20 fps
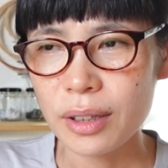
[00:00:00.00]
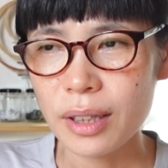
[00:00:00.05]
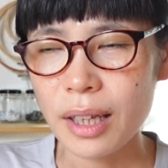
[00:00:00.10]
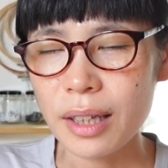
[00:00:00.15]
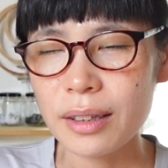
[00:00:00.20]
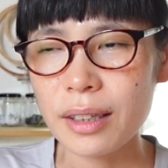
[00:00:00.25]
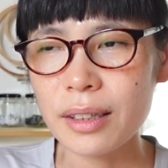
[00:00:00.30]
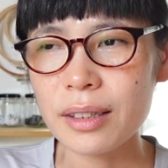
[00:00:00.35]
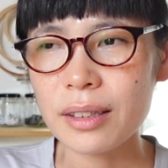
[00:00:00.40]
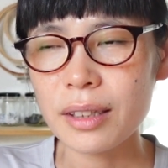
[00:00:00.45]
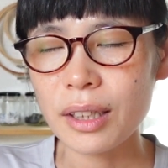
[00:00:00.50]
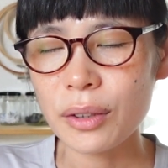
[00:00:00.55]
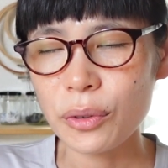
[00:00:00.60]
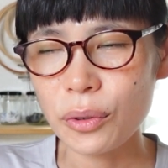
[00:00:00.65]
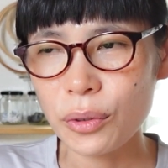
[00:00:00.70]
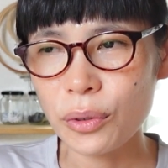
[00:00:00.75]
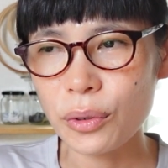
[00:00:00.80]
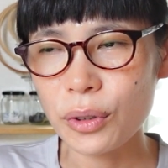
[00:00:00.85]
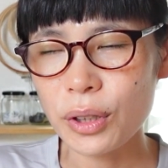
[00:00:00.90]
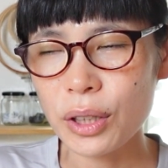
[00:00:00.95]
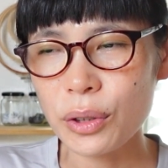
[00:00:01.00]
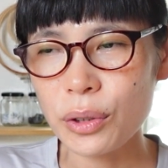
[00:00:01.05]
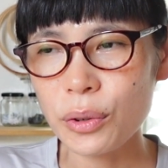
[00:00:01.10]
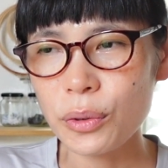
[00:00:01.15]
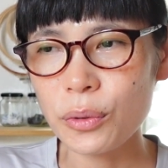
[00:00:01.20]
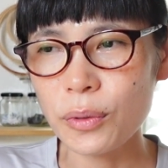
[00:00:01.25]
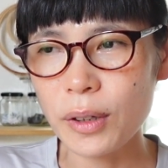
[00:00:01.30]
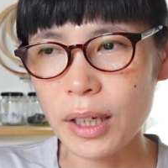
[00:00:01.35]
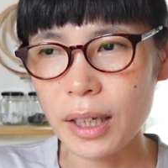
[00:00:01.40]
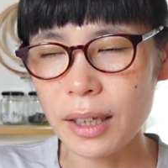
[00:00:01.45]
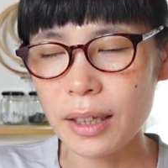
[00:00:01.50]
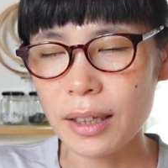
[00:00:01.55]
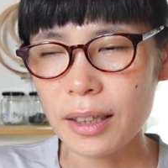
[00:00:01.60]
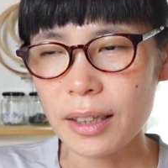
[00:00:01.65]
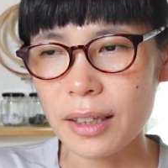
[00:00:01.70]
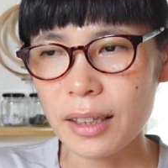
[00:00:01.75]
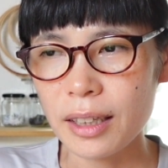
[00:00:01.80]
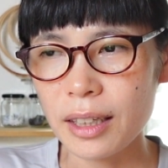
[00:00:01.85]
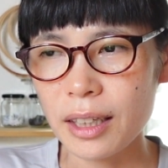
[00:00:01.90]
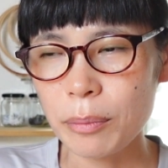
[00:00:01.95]
なんですけど昨日は
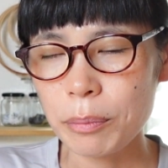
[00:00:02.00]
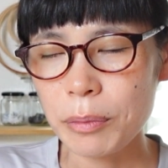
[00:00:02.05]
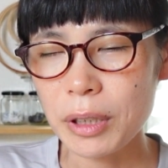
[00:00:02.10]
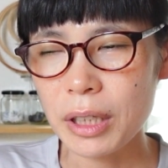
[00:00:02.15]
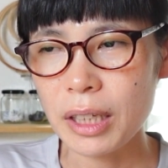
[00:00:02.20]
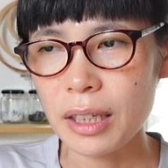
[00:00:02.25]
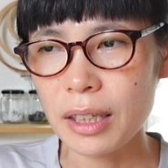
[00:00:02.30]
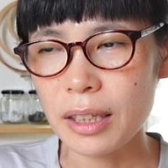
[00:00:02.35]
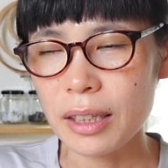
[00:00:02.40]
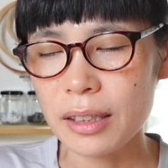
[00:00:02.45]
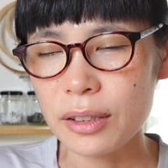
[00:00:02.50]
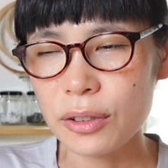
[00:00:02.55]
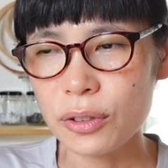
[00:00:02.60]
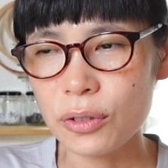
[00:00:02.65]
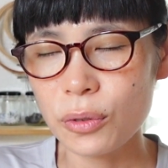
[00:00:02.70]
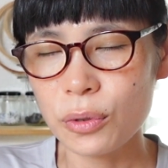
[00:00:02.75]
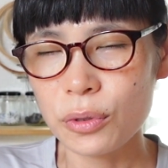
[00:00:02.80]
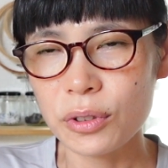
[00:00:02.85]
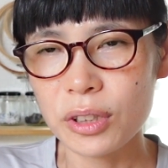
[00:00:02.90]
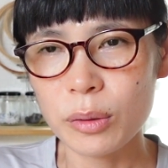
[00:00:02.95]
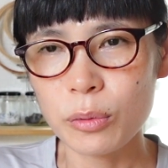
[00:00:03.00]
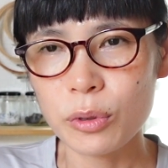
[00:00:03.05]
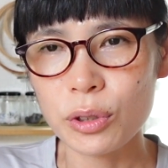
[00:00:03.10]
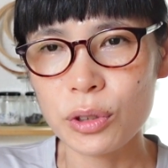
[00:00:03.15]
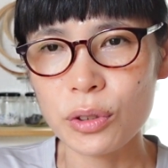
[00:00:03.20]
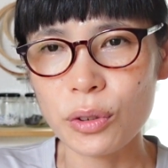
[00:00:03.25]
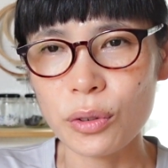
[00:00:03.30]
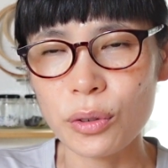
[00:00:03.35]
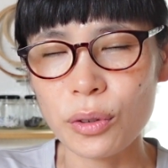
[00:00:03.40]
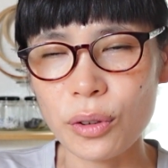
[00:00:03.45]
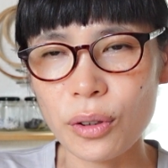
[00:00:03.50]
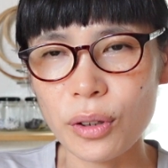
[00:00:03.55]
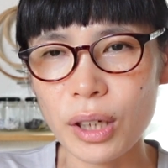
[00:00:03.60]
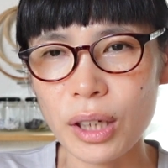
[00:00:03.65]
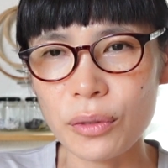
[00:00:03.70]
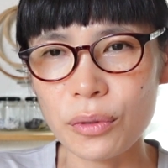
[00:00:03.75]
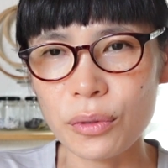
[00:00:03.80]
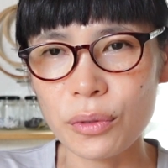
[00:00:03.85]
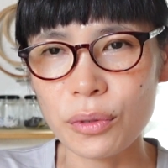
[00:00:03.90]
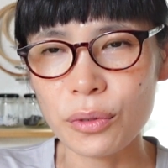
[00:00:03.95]
やっぱり15分じゃもちろん
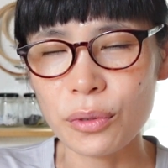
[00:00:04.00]
あの